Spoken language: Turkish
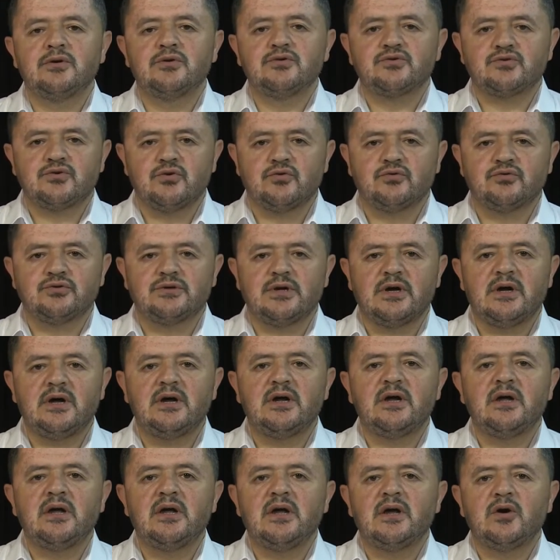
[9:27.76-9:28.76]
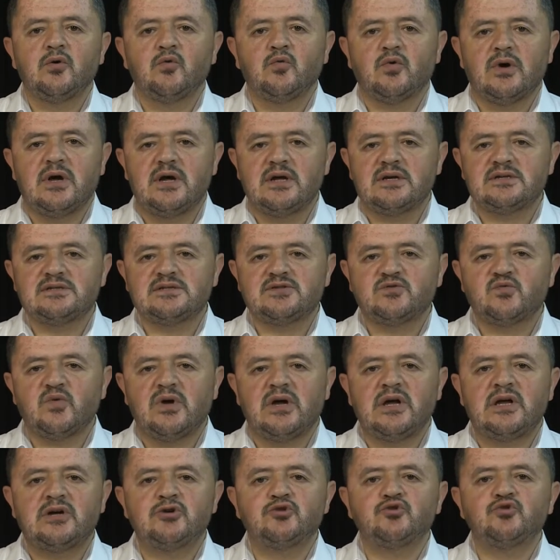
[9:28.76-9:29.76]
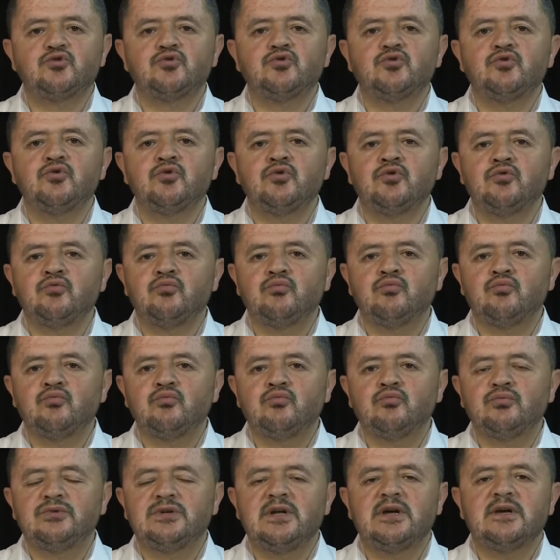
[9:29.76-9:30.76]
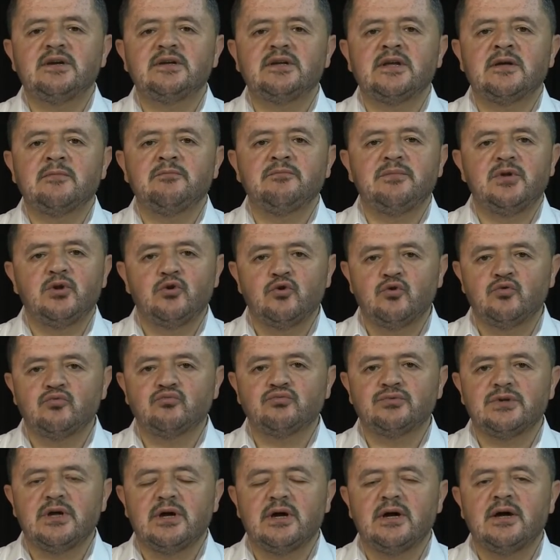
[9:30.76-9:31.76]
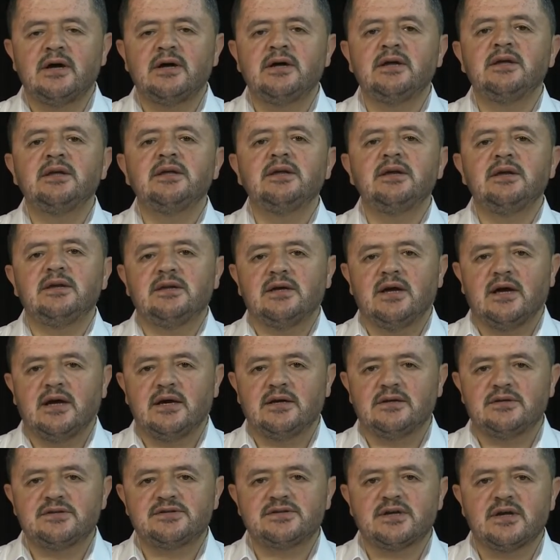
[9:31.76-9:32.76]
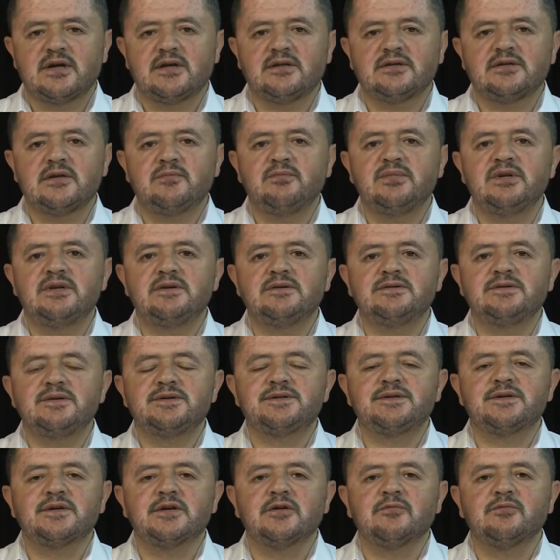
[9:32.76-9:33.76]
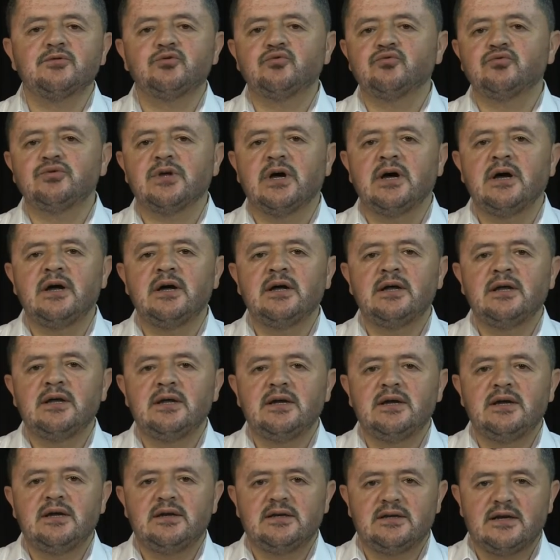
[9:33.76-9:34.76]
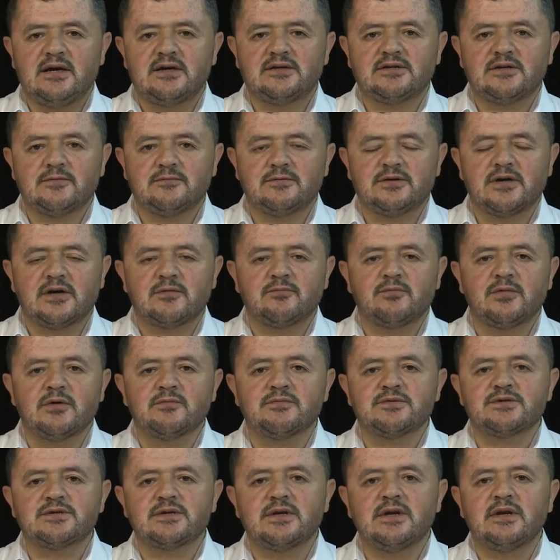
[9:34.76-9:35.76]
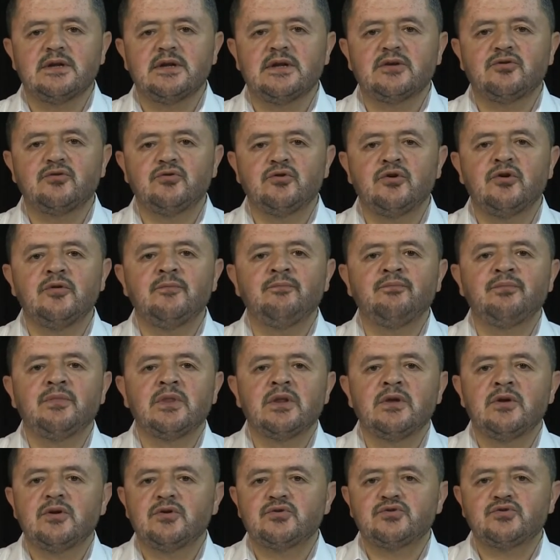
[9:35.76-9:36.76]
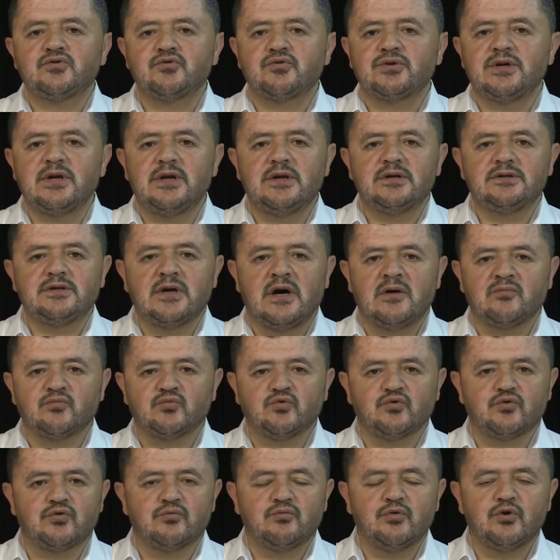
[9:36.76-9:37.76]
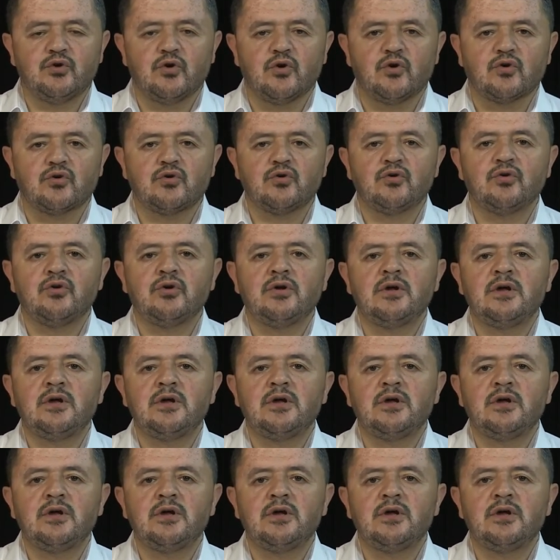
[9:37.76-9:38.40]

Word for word: sonra ve ezvacuhum derken bir hum daha yine aynı şekilde birincisi gibi duda ileride bırakmamız gerekiyor. Çünkü idam durumu yok.